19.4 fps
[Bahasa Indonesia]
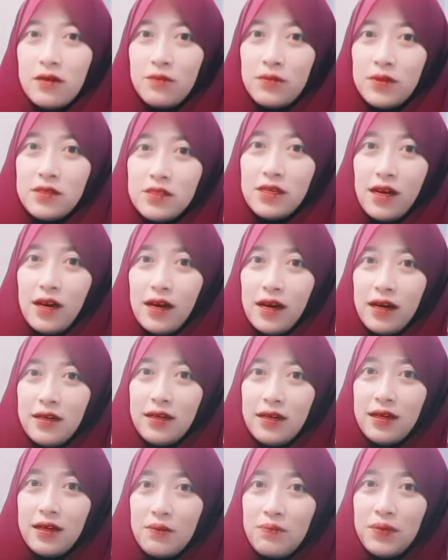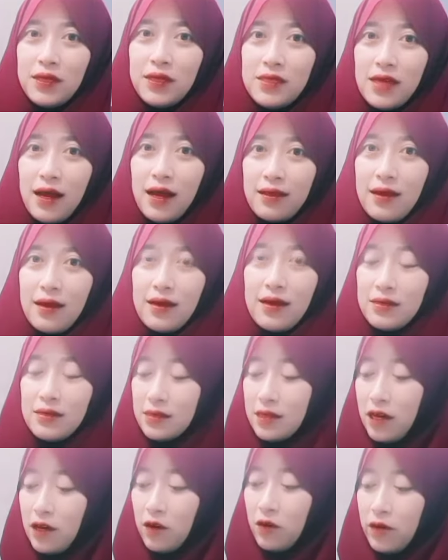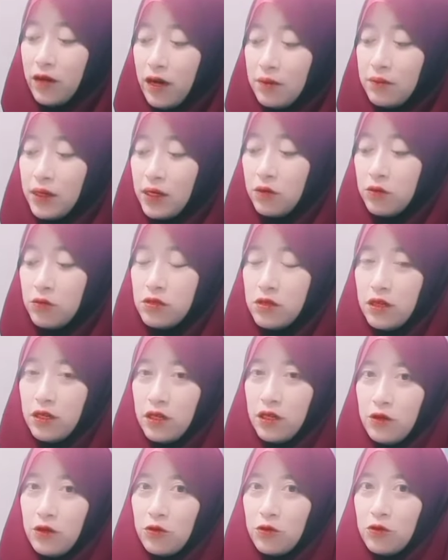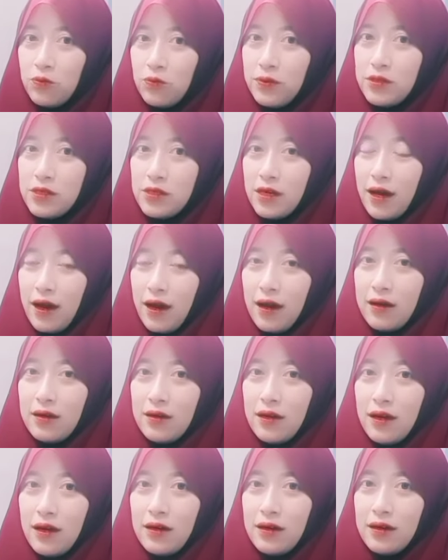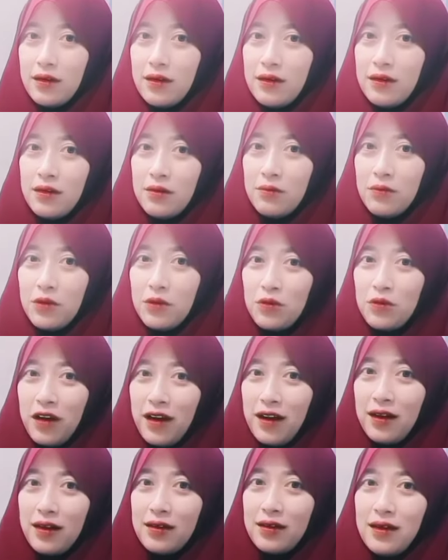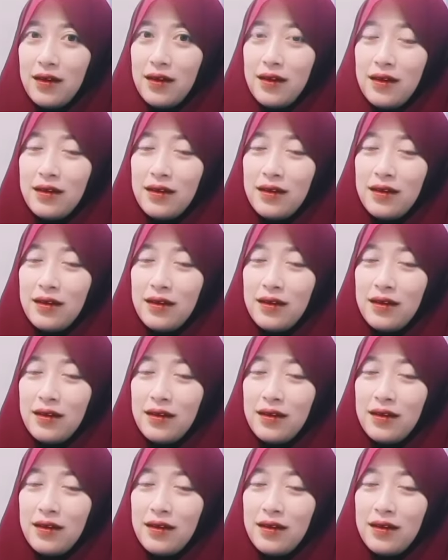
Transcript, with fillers: pencerahannya plus atas kalau yang minus ini untuk pencerahan yang pengurangannya